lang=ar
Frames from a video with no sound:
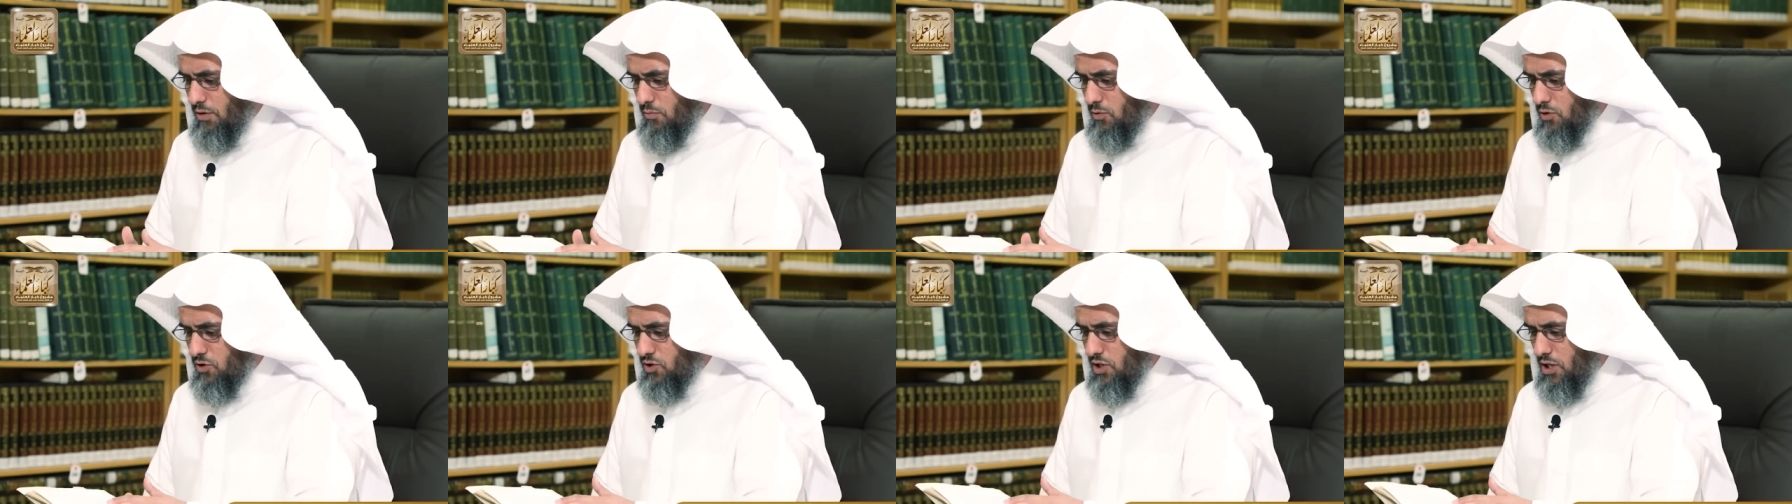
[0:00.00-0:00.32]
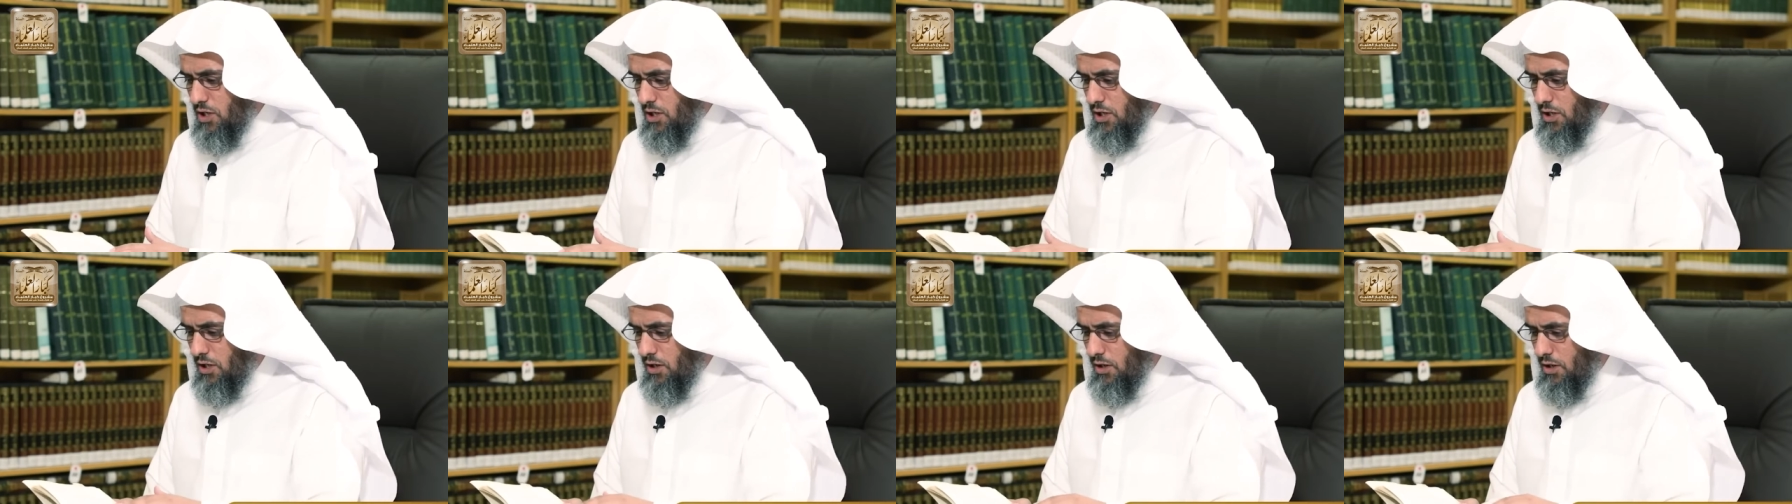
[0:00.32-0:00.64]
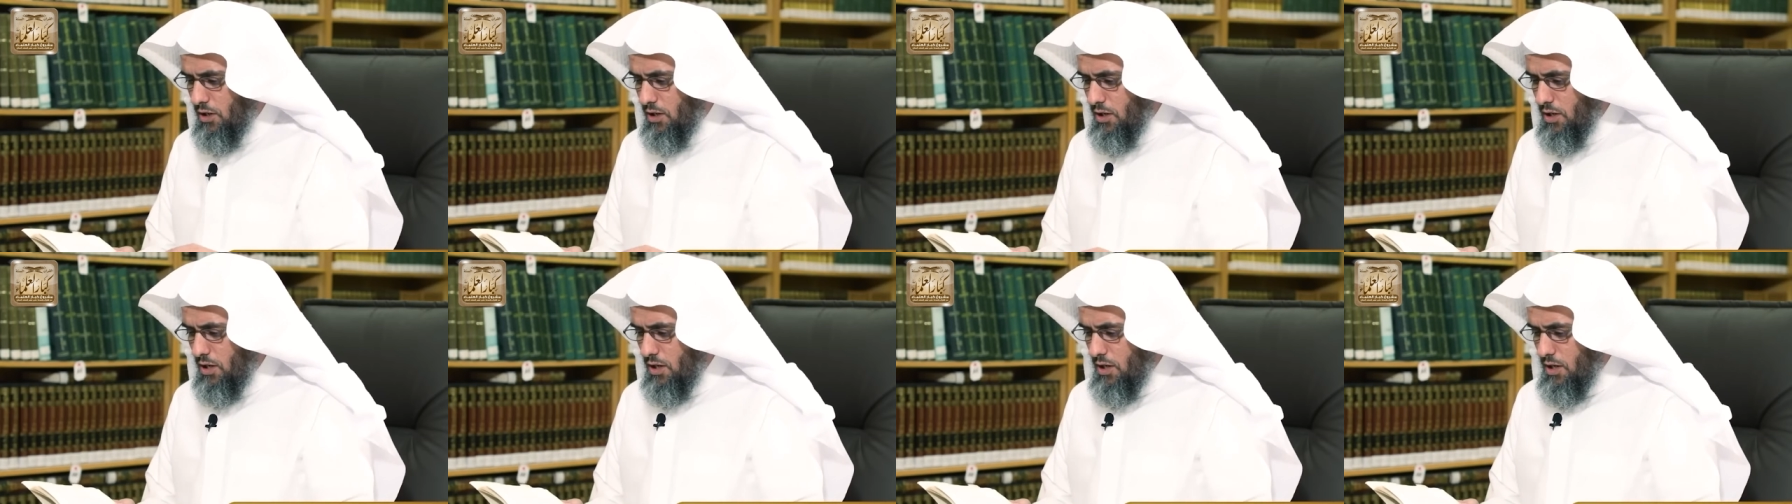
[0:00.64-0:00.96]
المرسلين
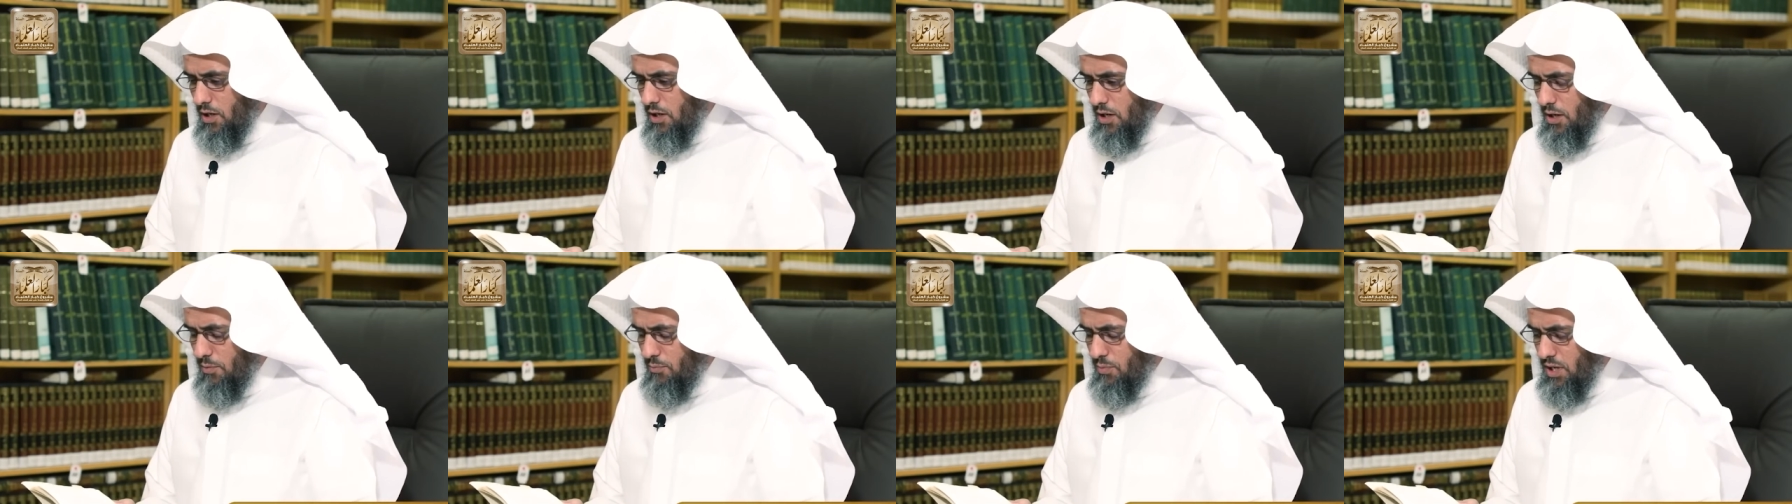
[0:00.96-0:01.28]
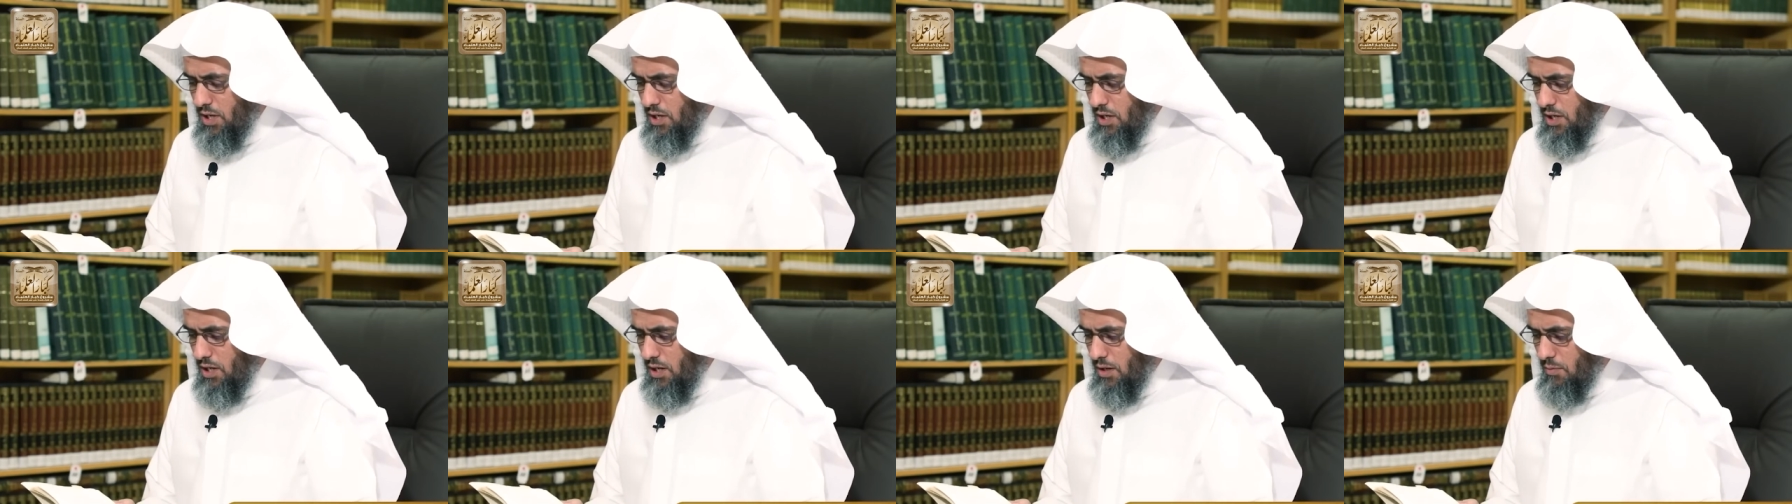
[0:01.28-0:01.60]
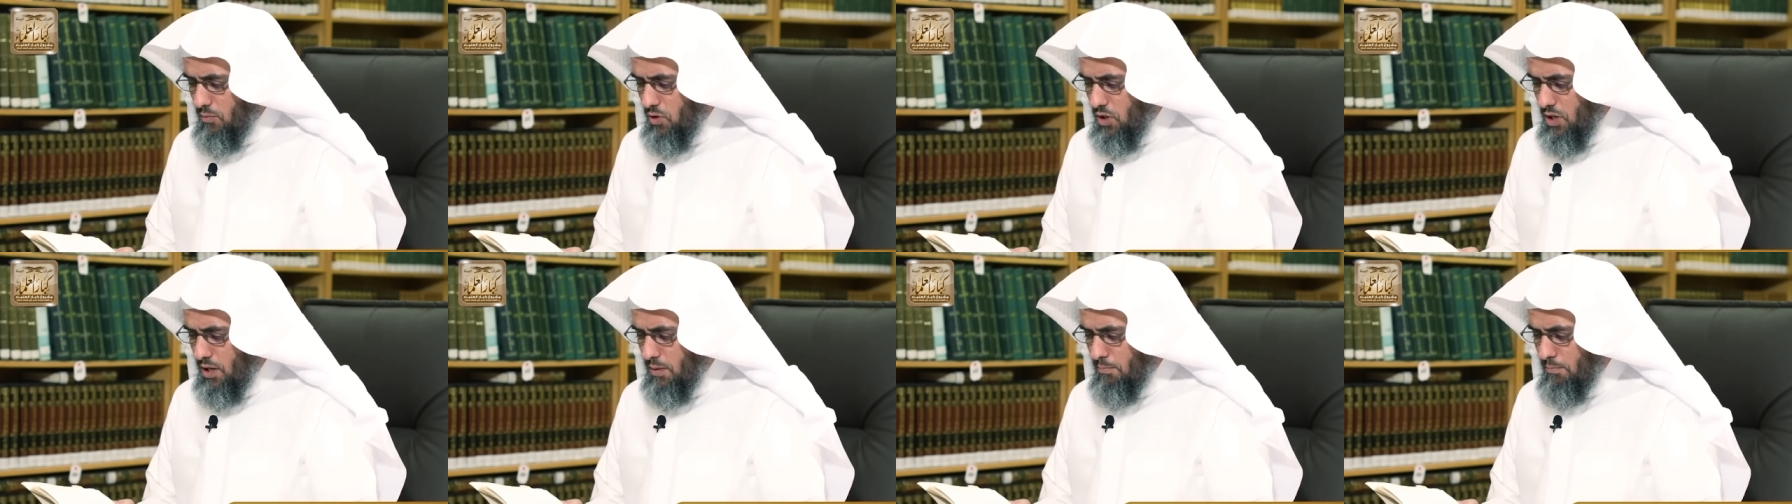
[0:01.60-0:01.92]
نبينا
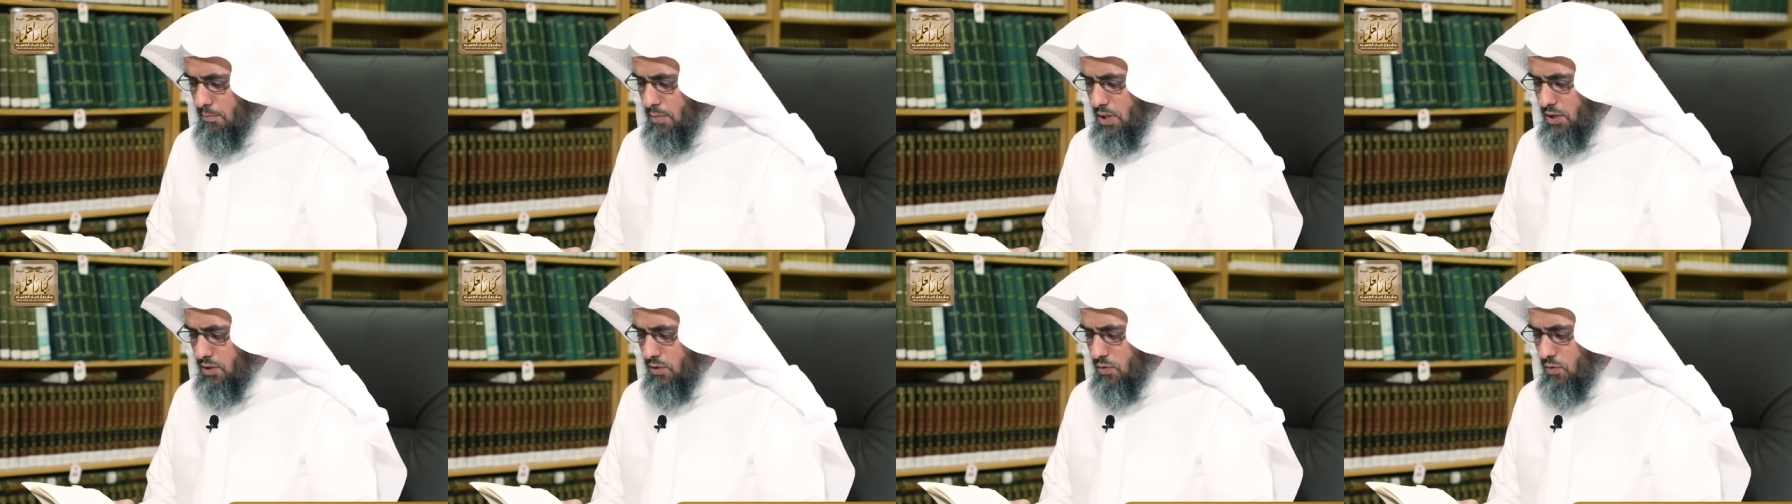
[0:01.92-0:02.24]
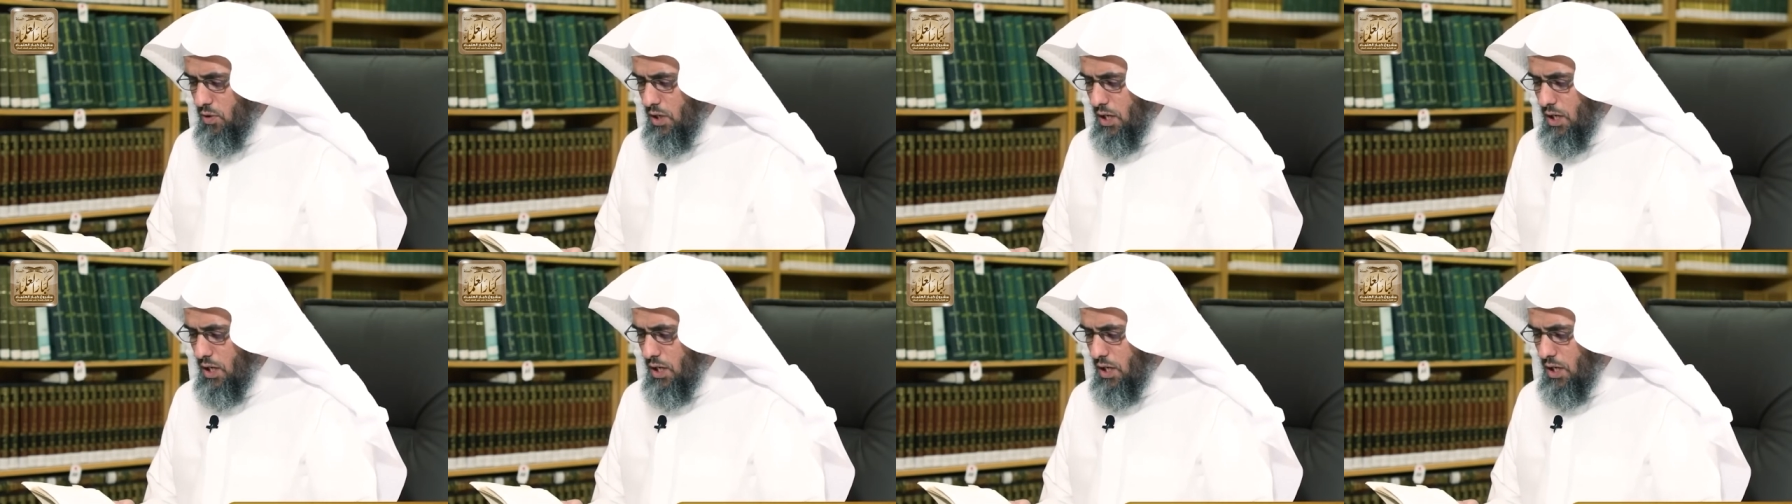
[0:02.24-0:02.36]
محمد